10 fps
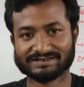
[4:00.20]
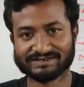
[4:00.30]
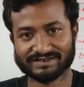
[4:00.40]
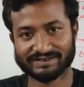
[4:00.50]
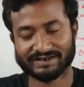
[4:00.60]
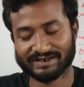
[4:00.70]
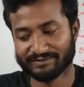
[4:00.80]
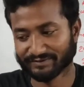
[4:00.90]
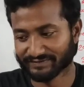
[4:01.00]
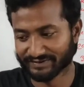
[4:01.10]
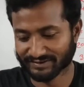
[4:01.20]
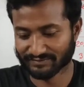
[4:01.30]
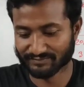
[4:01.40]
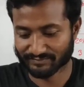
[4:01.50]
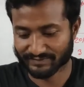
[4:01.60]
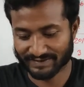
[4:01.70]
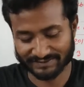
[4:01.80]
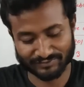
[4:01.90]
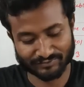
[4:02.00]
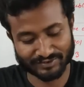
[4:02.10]
আসছে এবং সে দেখলো
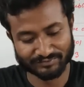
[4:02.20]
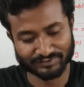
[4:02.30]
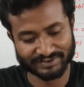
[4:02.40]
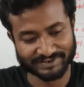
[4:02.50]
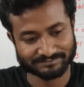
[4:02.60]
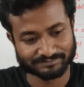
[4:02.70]
একটা নৌকার মধ্যে